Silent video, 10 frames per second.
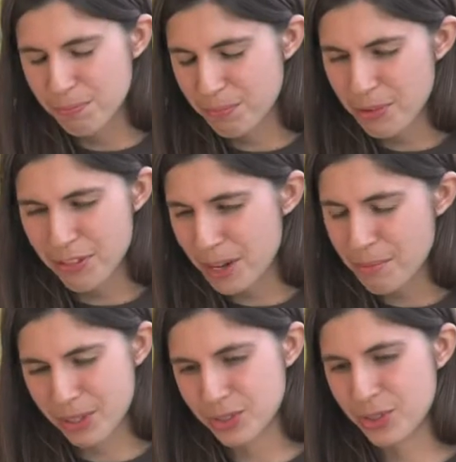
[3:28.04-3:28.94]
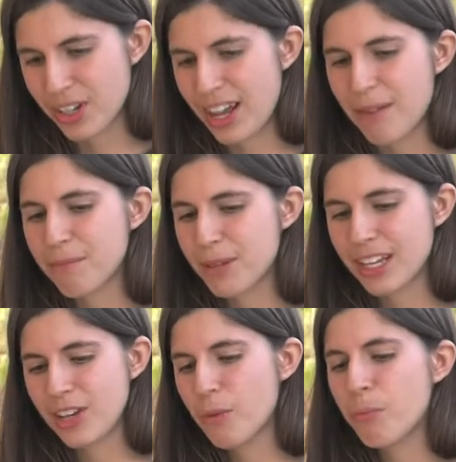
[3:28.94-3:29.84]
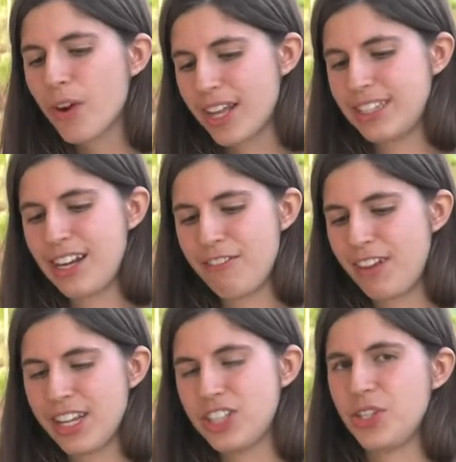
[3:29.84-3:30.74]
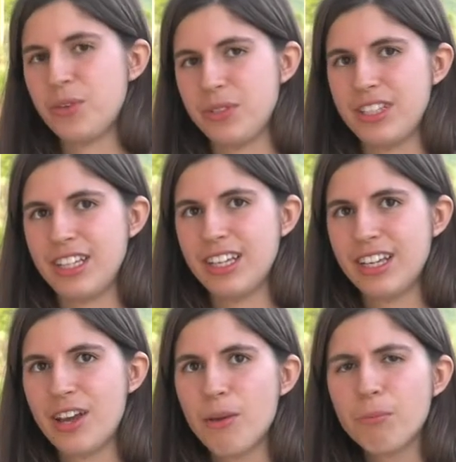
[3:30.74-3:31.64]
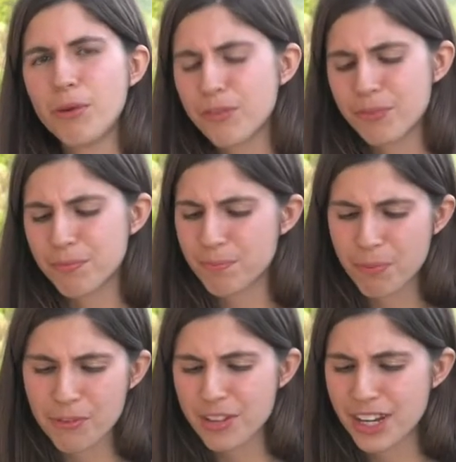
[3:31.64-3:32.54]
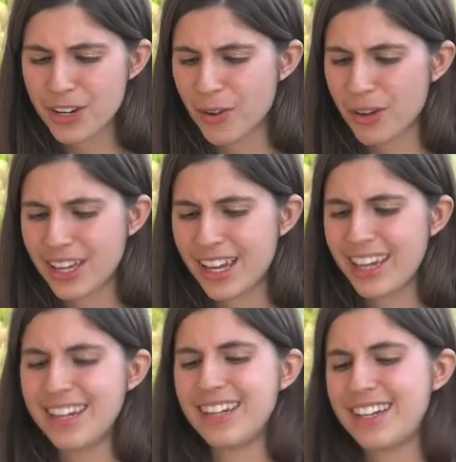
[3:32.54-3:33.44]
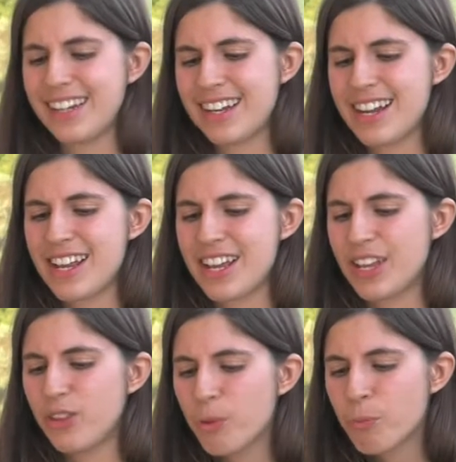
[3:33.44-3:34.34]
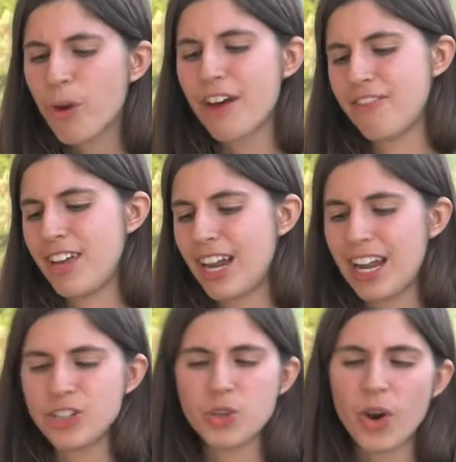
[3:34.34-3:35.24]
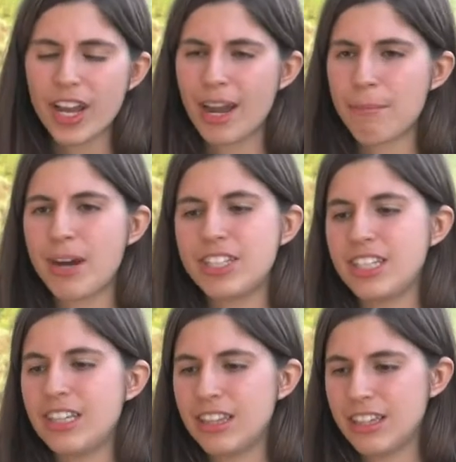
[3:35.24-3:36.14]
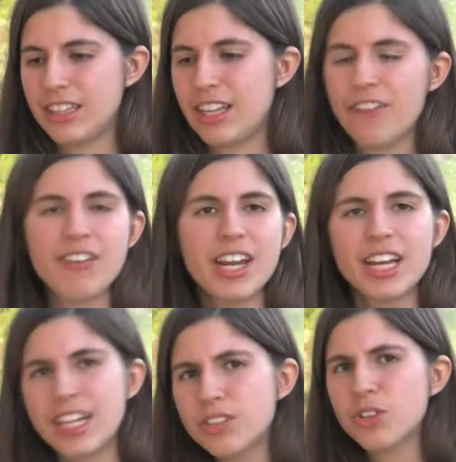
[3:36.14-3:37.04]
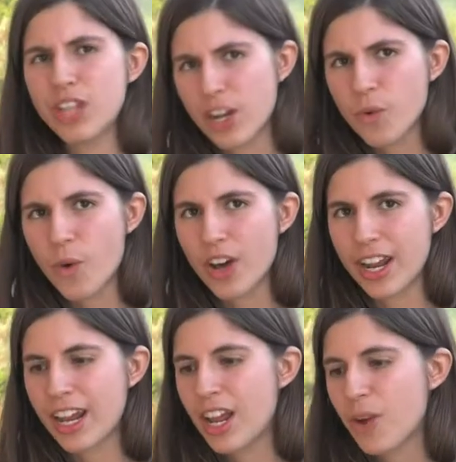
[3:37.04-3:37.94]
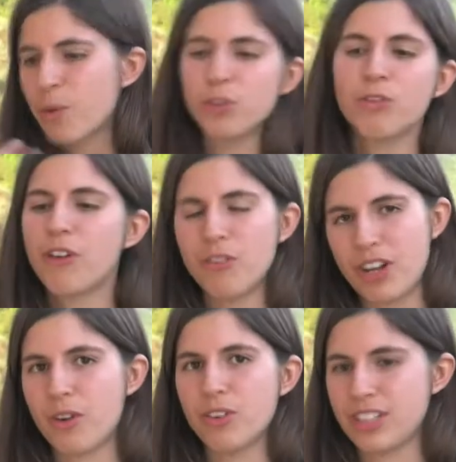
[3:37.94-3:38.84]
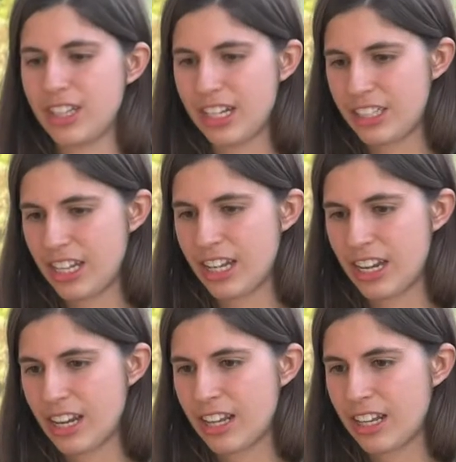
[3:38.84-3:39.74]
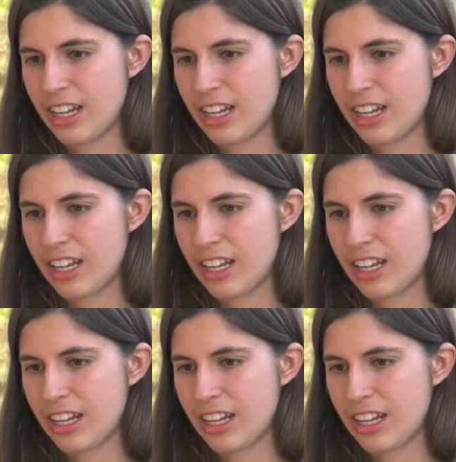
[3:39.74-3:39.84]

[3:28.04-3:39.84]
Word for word: povera persona, perché non può essere felice così. Po poverino che non può avere la gioia e la pace di avere Cristo nel cuore quando fa una cosa del genere,